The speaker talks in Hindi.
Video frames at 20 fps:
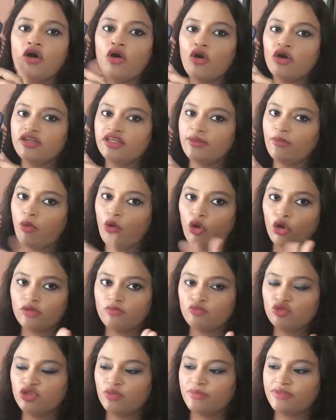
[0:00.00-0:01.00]
और ये
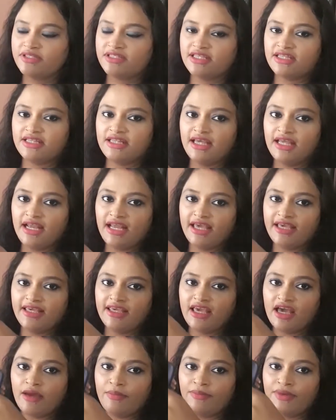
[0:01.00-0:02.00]
बहुत मुझे पसंद है
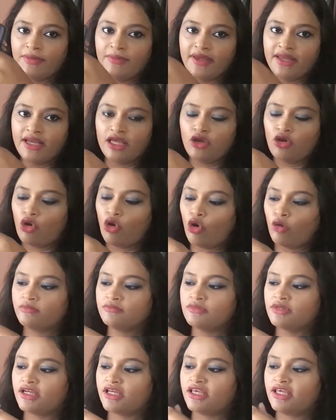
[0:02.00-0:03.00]
लाइक यहाँ पे मैंने कॉम
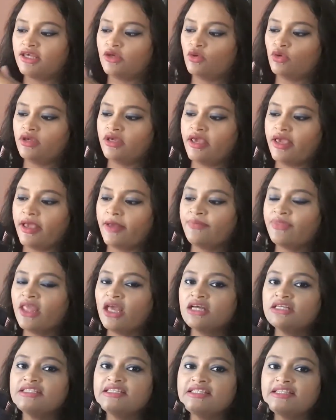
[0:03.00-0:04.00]
रखी हुई है
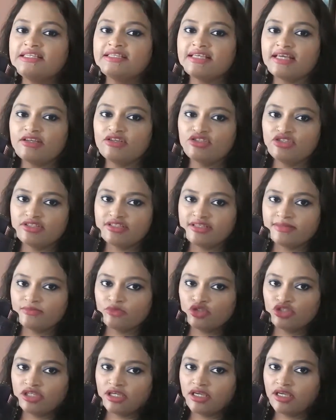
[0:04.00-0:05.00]
जितनी सारी चीज़ें
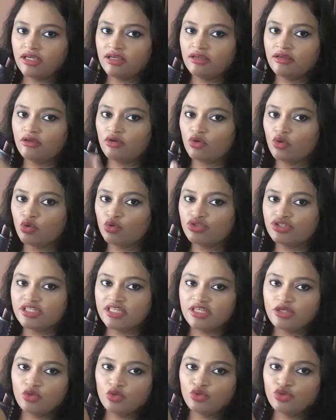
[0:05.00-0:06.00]
मुझे रोज़
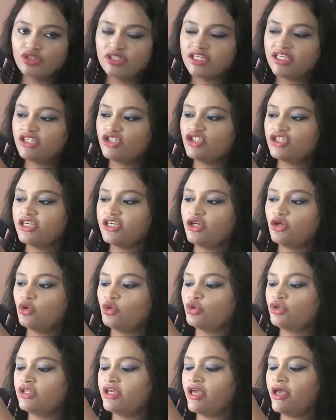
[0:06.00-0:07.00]
की यूज़ की चाहिए
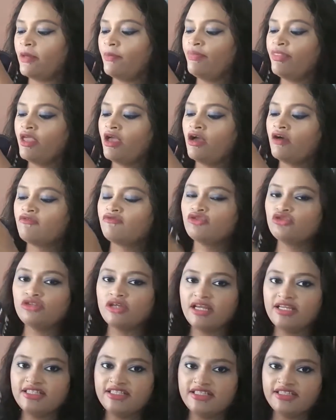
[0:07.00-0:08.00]
होती है वो
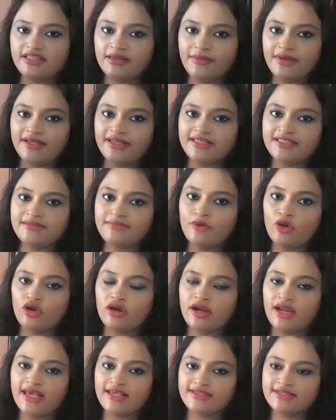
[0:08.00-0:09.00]
सारी चीज़ें मैंने इसमें
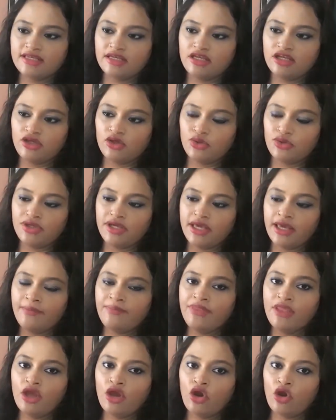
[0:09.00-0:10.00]
ऑर्गेनाइज़ करी हुई
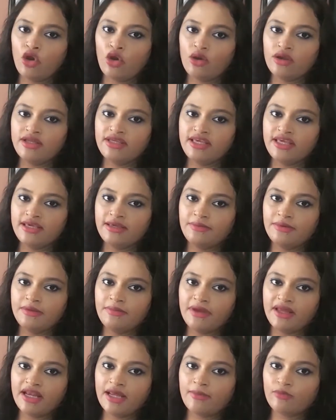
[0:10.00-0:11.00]
है और ये भी
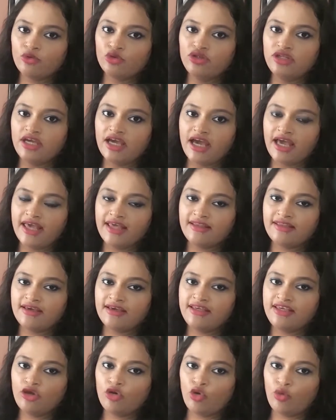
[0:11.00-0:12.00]
मैंने आपको दिखाया था
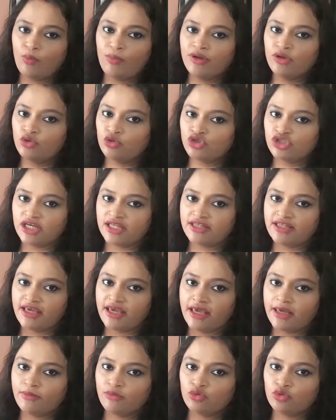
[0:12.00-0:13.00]
ये ओपन हो जाता
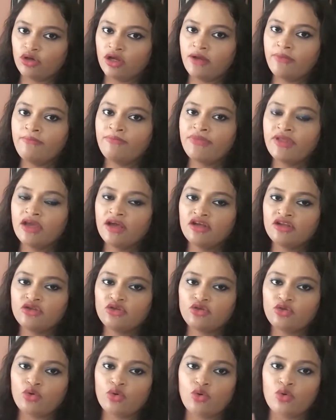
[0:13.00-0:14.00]
है पूरा
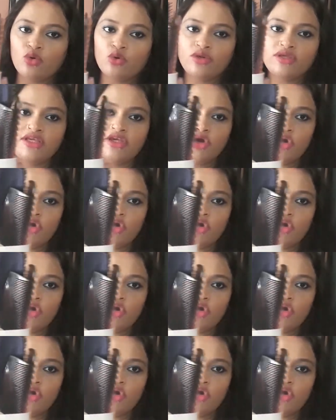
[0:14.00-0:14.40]
तो ये